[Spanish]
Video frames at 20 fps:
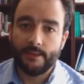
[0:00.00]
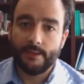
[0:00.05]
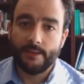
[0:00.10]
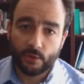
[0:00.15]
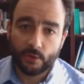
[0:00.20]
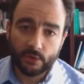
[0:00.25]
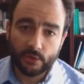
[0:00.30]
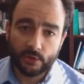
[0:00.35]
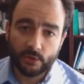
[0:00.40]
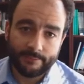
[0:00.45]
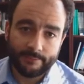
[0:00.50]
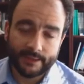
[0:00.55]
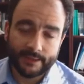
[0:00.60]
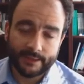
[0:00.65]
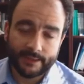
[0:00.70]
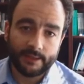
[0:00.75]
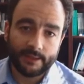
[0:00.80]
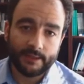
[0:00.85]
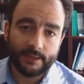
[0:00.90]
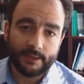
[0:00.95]
Eh, y por otra
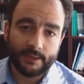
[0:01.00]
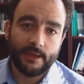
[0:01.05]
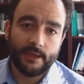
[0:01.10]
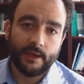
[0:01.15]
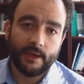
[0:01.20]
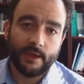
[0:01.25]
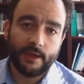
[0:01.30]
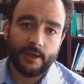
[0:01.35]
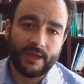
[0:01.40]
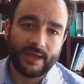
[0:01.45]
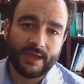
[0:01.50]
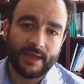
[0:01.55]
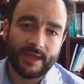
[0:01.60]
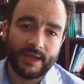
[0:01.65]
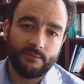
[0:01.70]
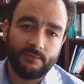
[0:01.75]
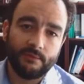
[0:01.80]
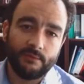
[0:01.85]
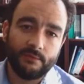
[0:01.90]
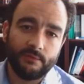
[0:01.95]
parte, hay,
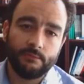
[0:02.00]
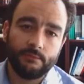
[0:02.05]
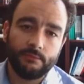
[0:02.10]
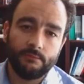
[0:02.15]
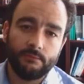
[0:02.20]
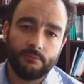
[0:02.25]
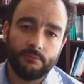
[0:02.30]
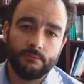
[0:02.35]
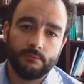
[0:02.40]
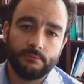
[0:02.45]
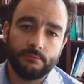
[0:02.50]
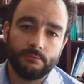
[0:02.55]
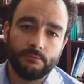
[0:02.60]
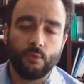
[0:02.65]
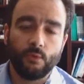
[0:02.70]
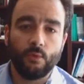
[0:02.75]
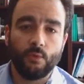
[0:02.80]
un,